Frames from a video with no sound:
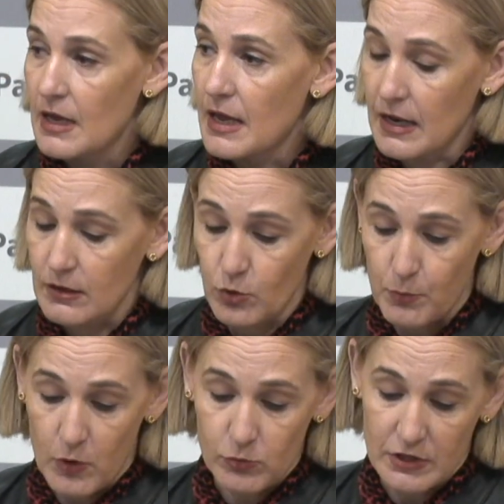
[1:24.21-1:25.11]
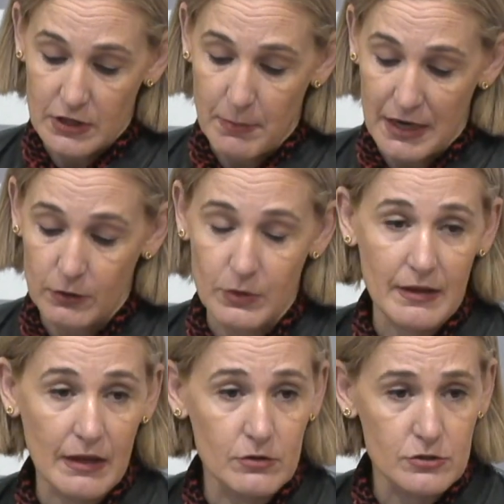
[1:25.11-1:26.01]
El Grupo Municipal
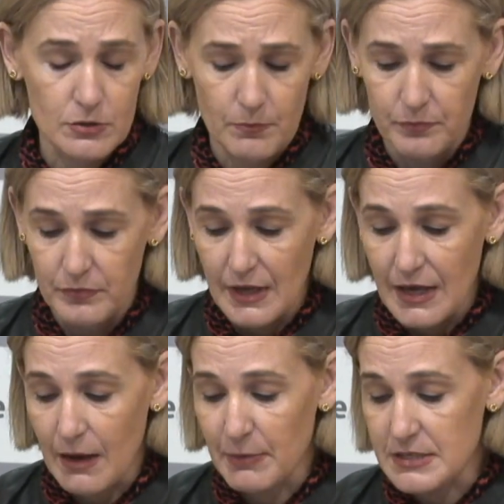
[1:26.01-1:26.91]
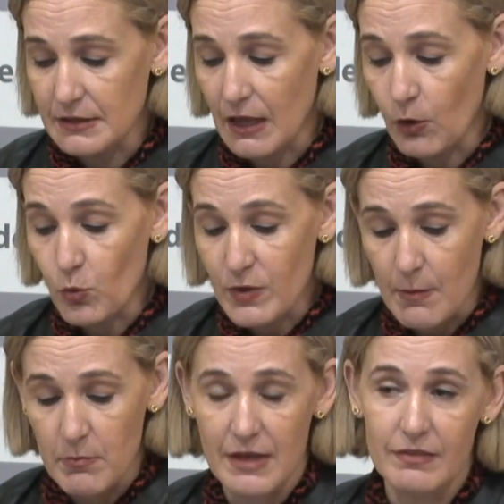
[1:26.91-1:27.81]
Ciudadanos ha presentado una
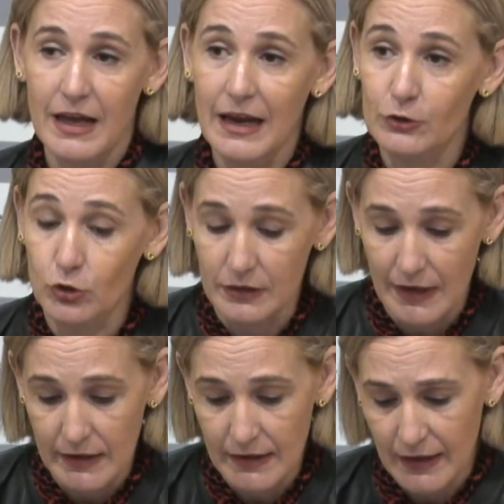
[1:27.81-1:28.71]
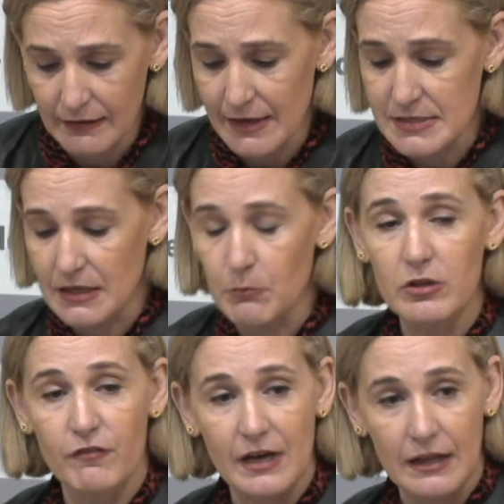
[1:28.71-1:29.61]
enmienda a la totalidad a esta
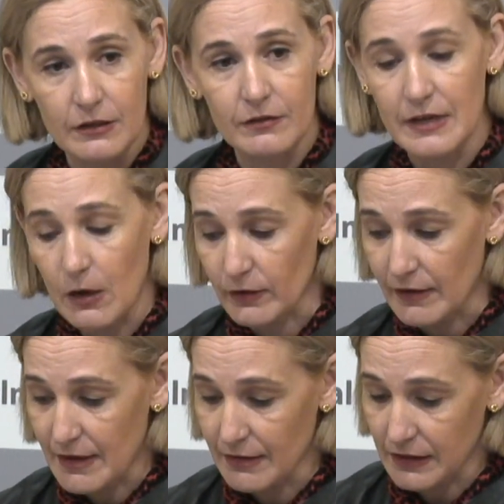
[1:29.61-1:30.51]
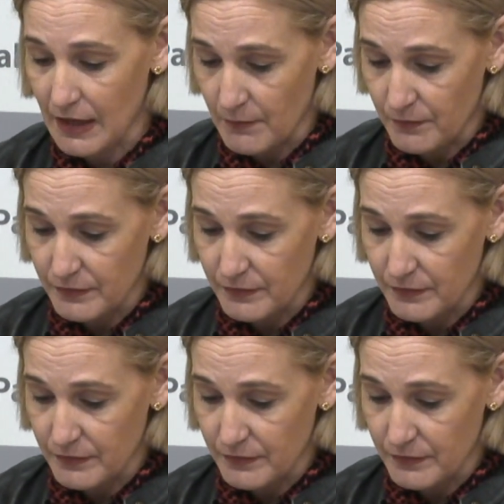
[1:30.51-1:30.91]
modificación de la ordenanza,